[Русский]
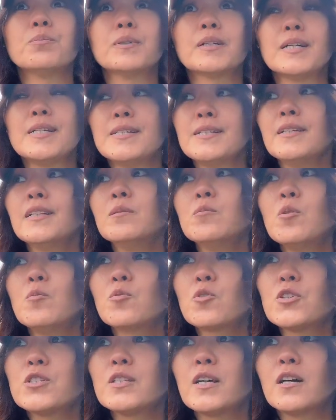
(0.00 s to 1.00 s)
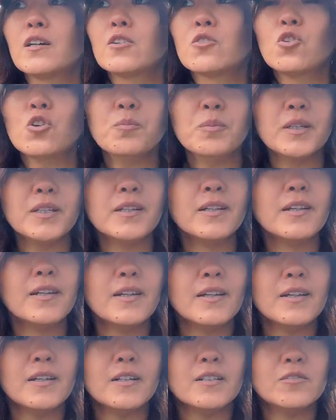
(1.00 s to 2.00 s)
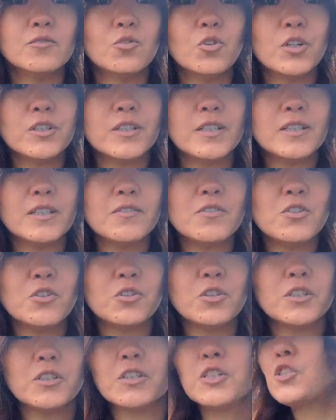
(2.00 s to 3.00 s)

магазином, он просто огромен, вот, это все-таки